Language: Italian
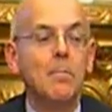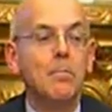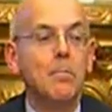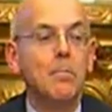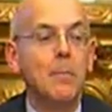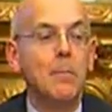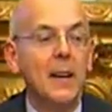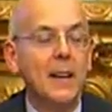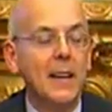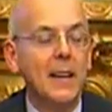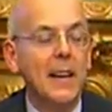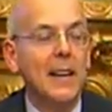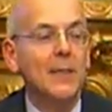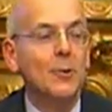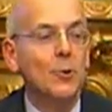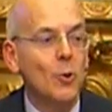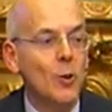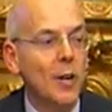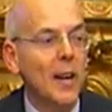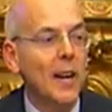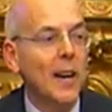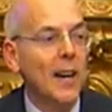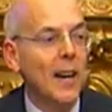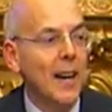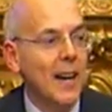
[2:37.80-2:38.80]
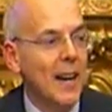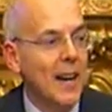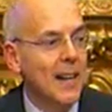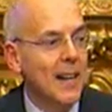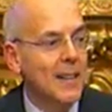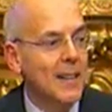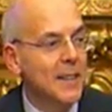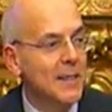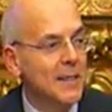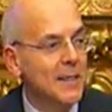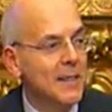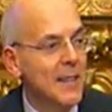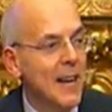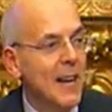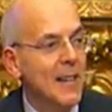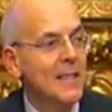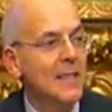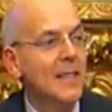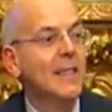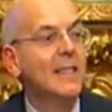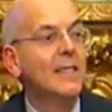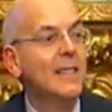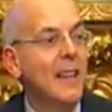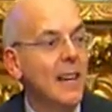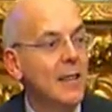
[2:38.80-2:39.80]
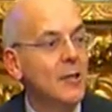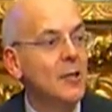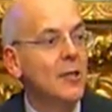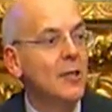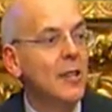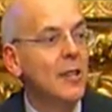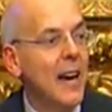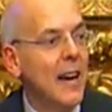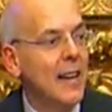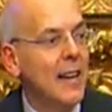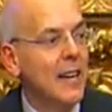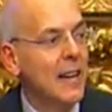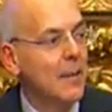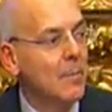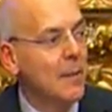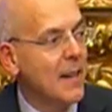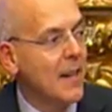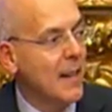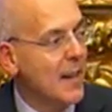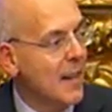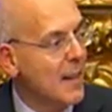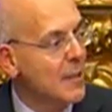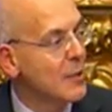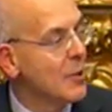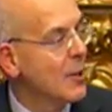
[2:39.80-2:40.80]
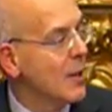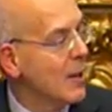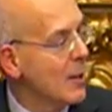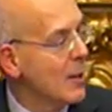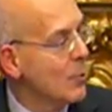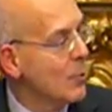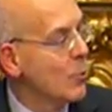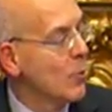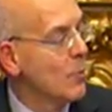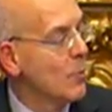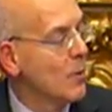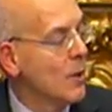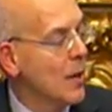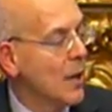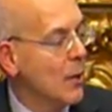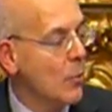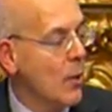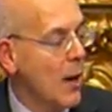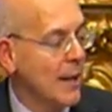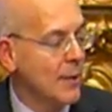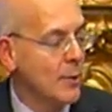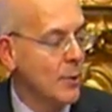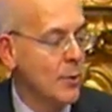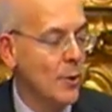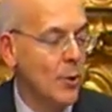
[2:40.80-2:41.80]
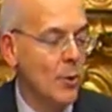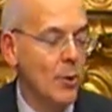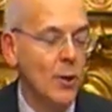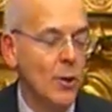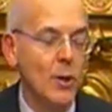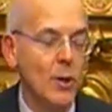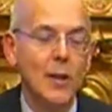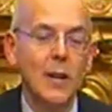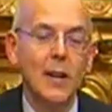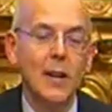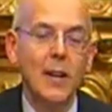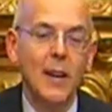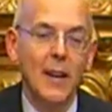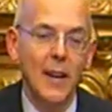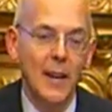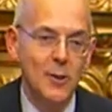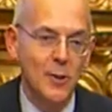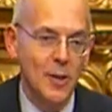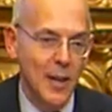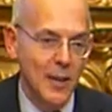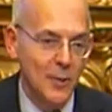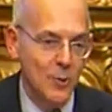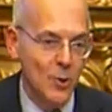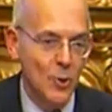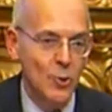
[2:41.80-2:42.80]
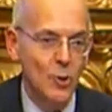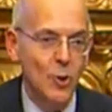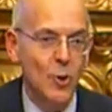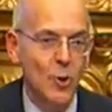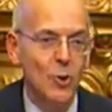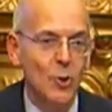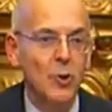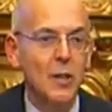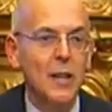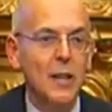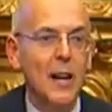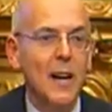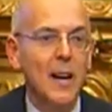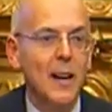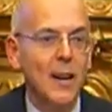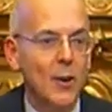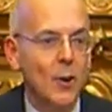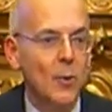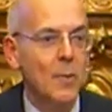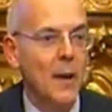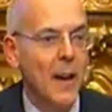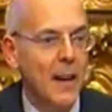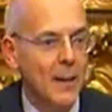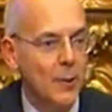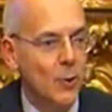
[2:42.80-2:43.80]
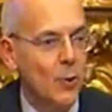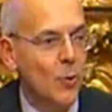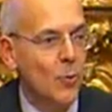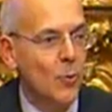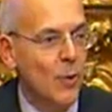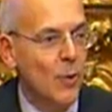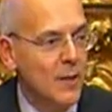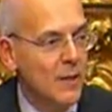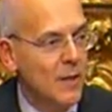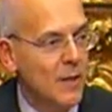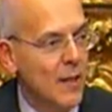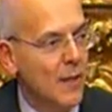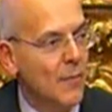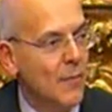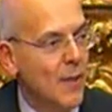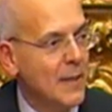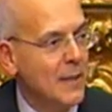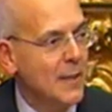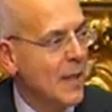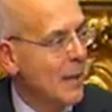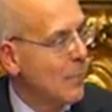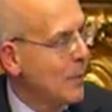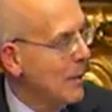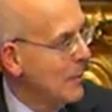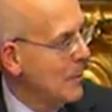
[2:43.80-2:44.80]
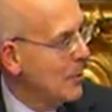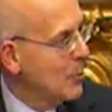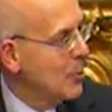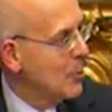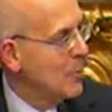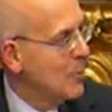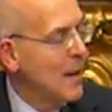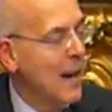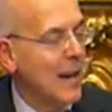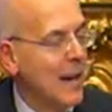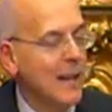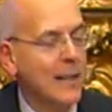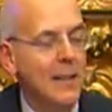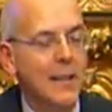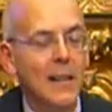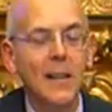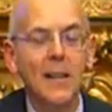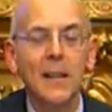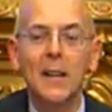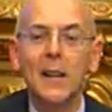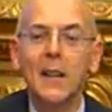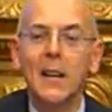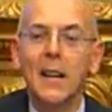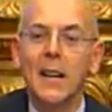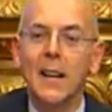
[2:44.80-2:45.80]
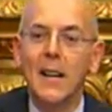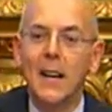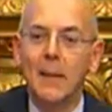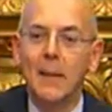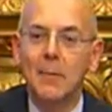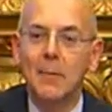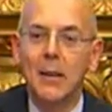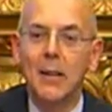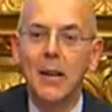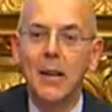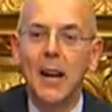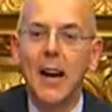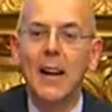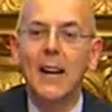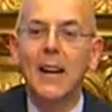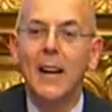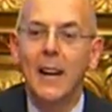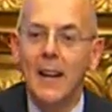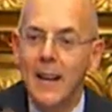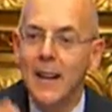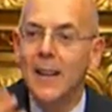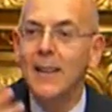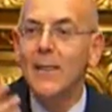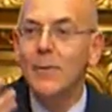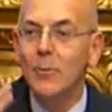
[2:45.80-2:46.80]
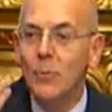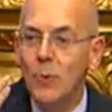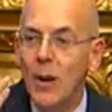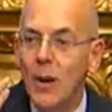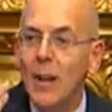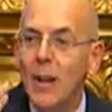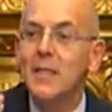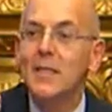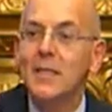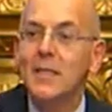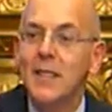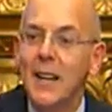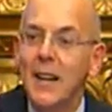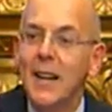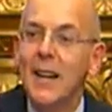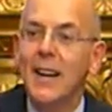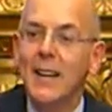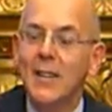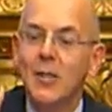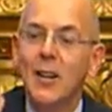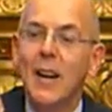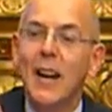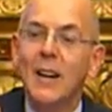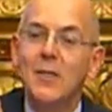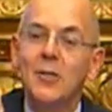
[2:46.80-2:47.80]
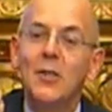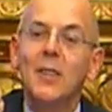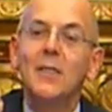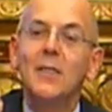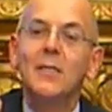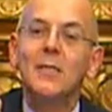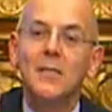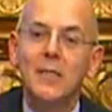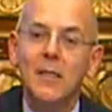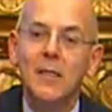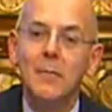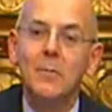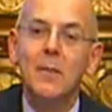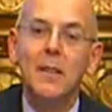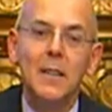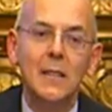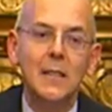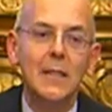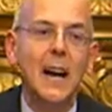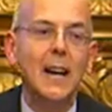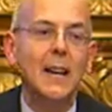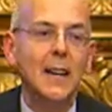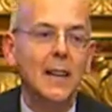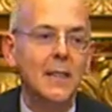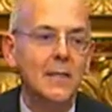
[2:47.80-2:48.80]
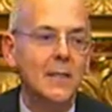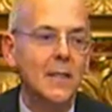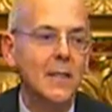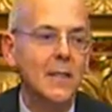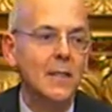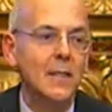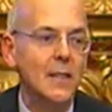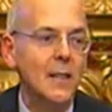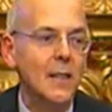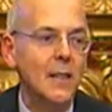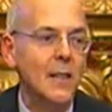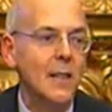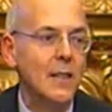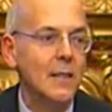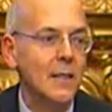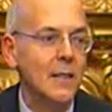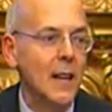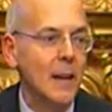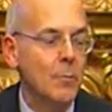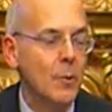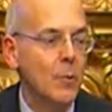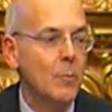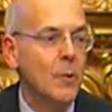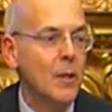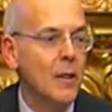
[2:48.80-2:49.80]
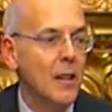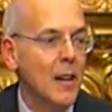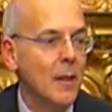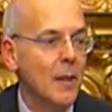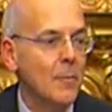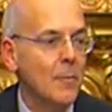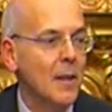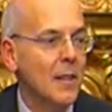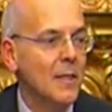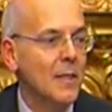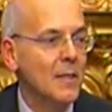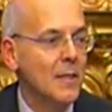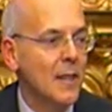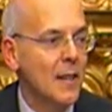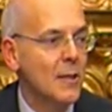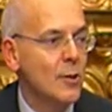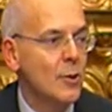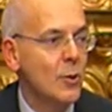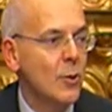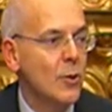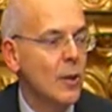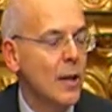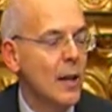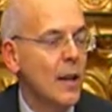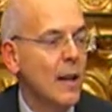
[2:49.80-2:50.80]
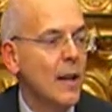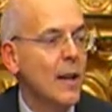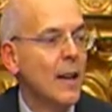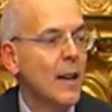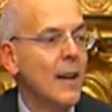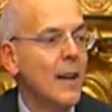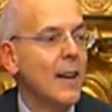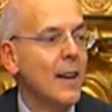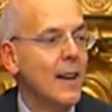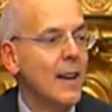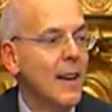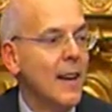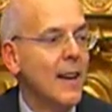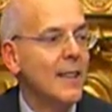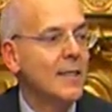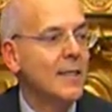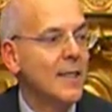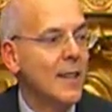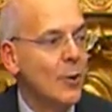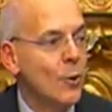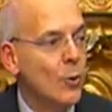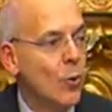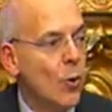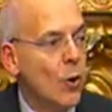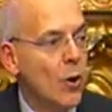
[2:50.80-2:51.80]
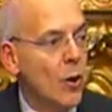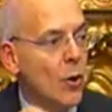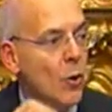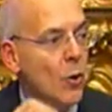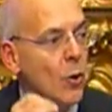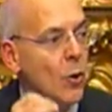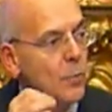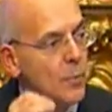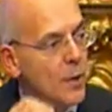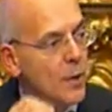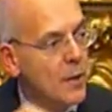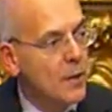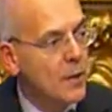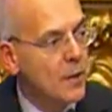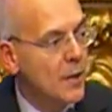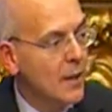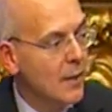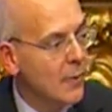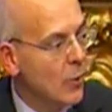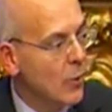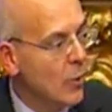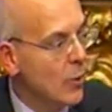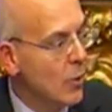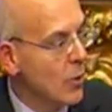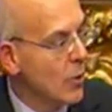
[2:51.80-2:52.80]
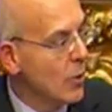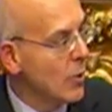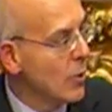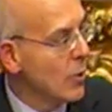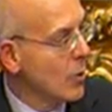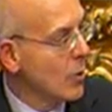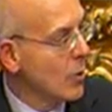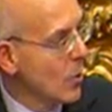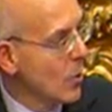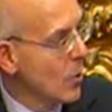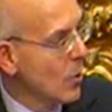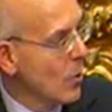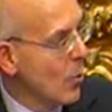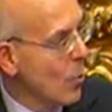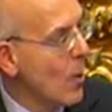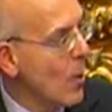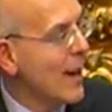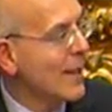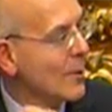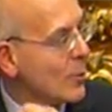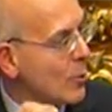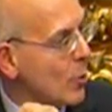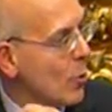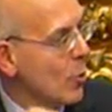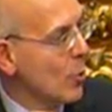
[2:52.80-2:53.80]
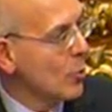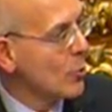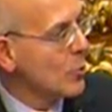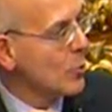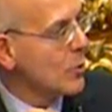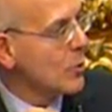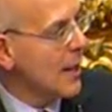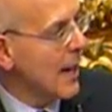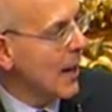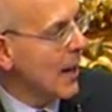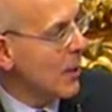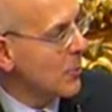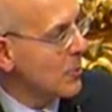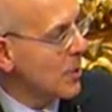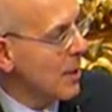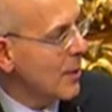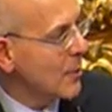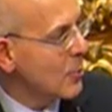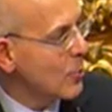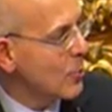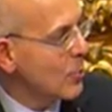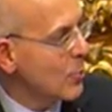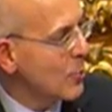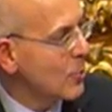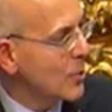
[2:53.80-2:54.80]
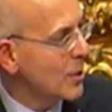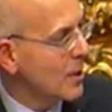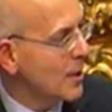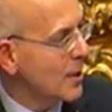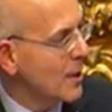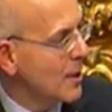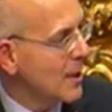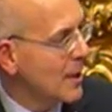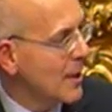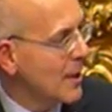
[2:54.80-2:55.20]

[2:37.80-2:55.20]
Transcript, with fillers: peccato che a distanza di dieci anni, perché la legge del 2004, e adesso ce lo dirà Roberto, questa è infatti la prima domanda, questa legge, l'accessibilità nei siti internet della pubblica amministrazione resti ancora un obiettivo quanto lontano da raggiungere?